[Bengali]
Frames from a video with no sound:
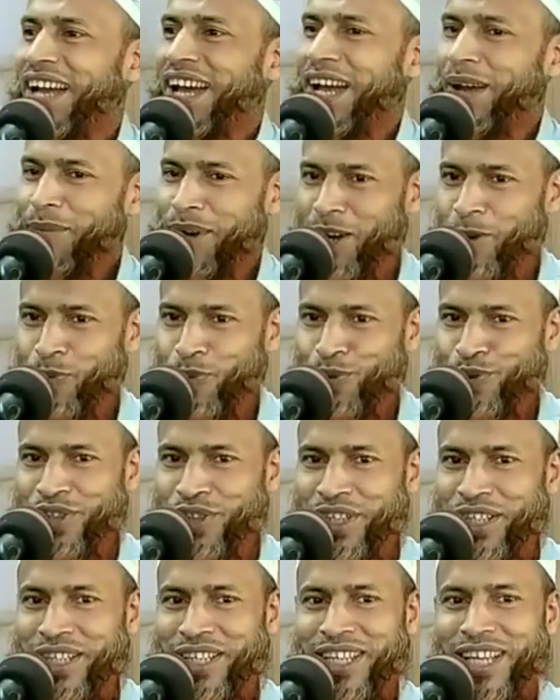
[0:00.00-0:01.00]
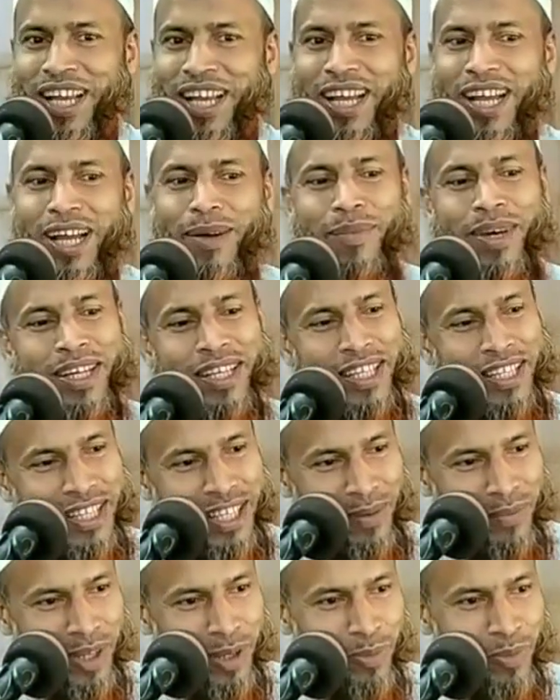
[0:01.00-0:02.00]
আমার প্রতি আমার
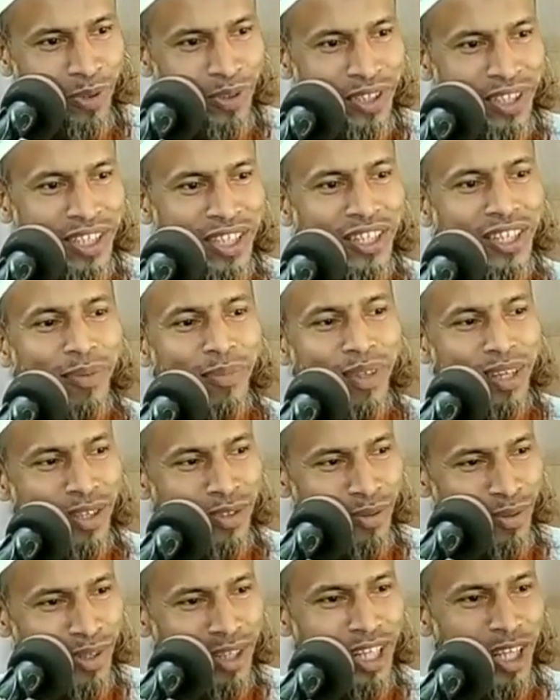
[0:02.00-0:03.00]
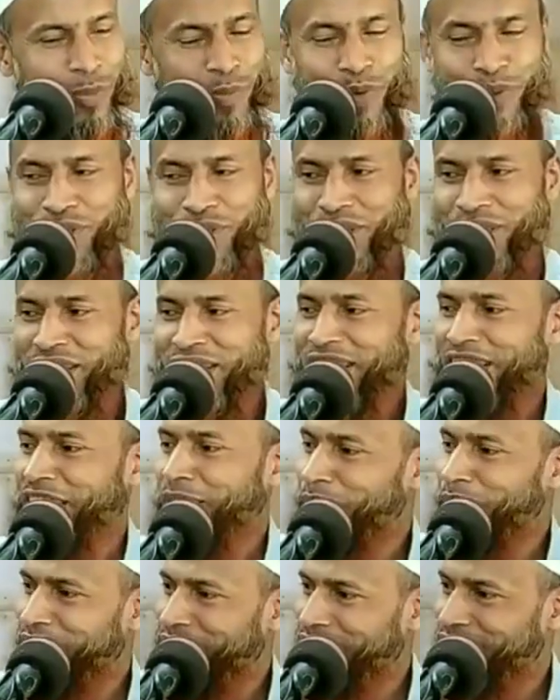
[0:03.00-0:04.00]
কিতাবের প্রতি নবিরাসুলদের প্রতি
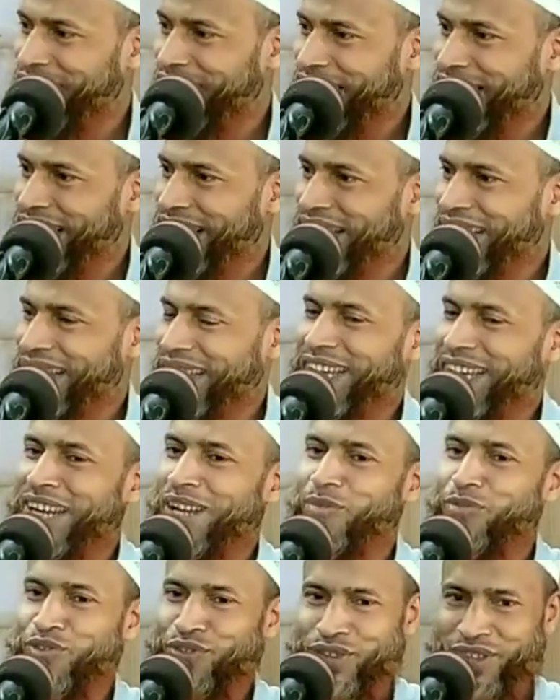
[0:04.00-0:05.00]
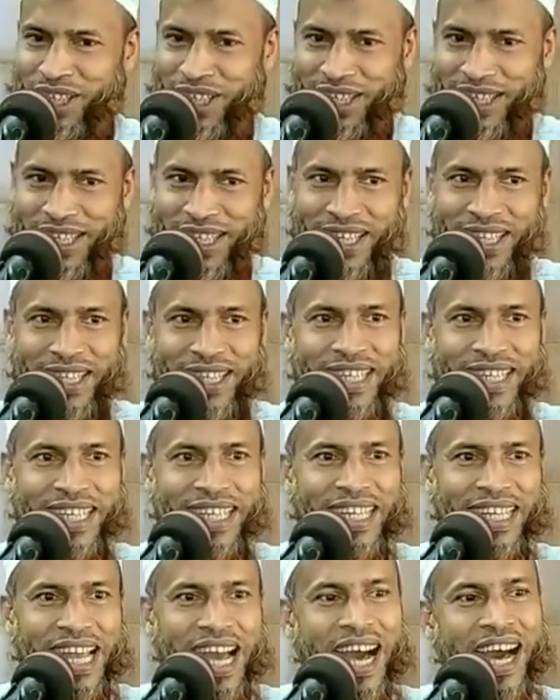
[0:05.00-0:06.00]
ইমান রাখে এরা মোত্তাকি
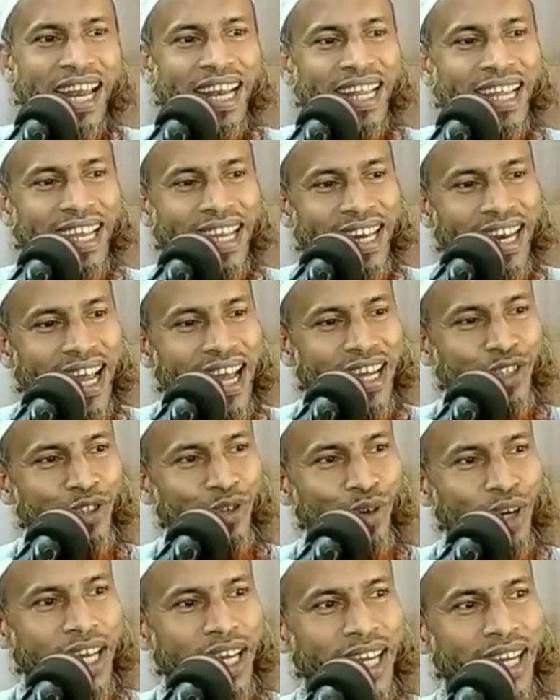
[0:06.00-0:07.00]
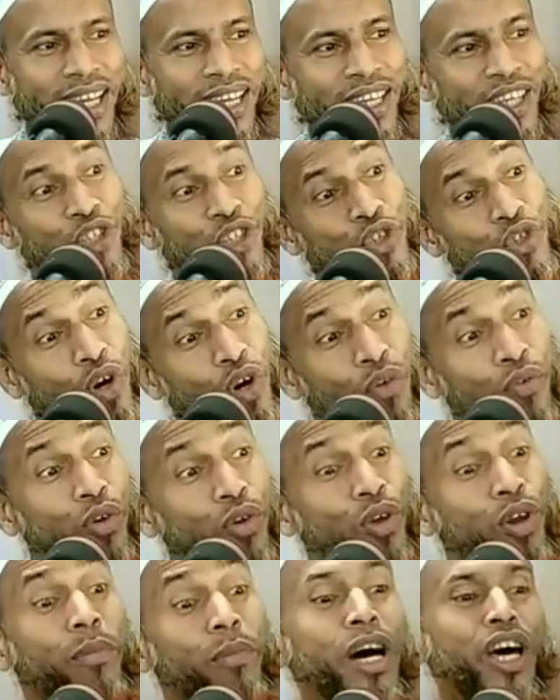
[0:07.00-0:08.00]
আর এরা আসলে
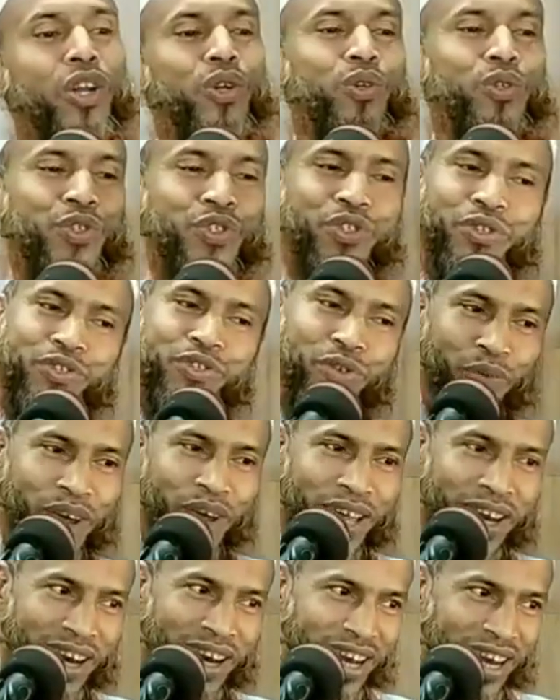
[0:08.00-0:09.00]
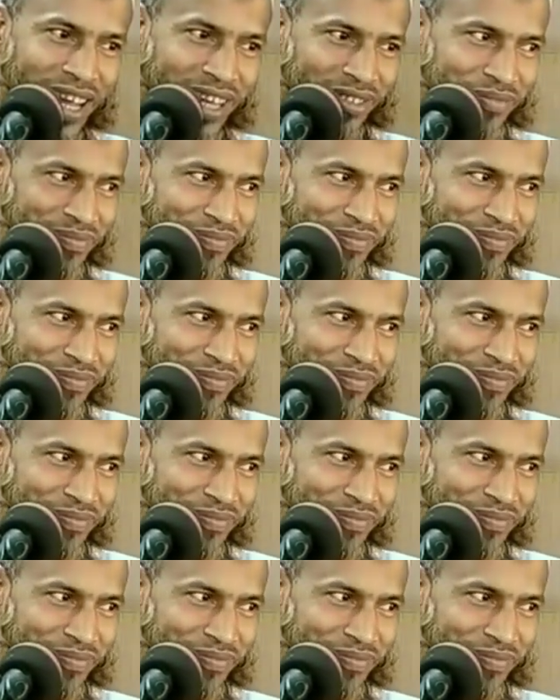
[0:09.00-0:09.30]
সফল মানুষ সোহান আল্লাহ